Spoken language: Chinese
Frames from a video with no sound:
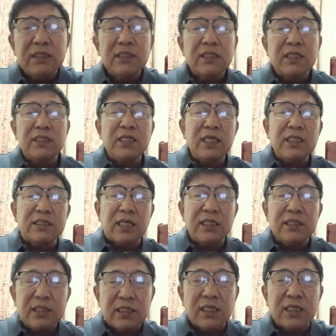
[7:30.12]
那个戴亚
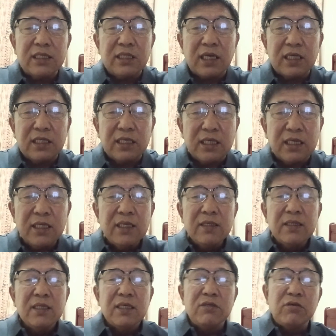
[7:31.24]
成和他的
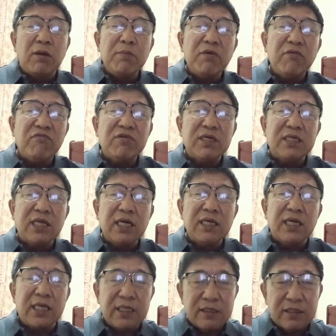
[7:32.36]
原配夫人杨
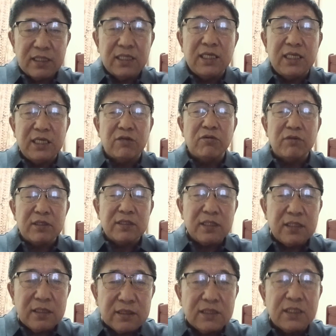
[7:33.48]
磊哎离婚，
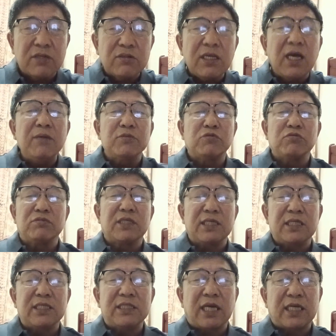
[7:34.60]
结果他们组成
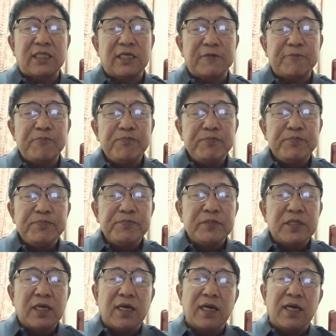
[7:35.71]
一个家庭，
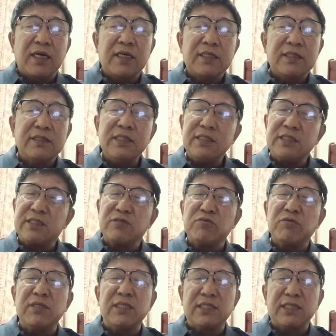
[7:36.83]
啊，这个是
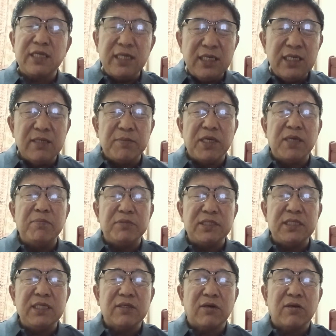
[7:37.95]
做的特别不
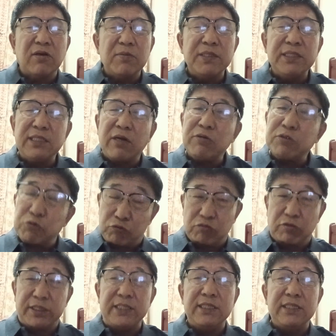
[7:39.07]
地道。老百姓讲话
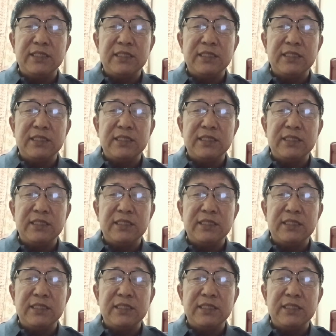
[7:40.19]
损，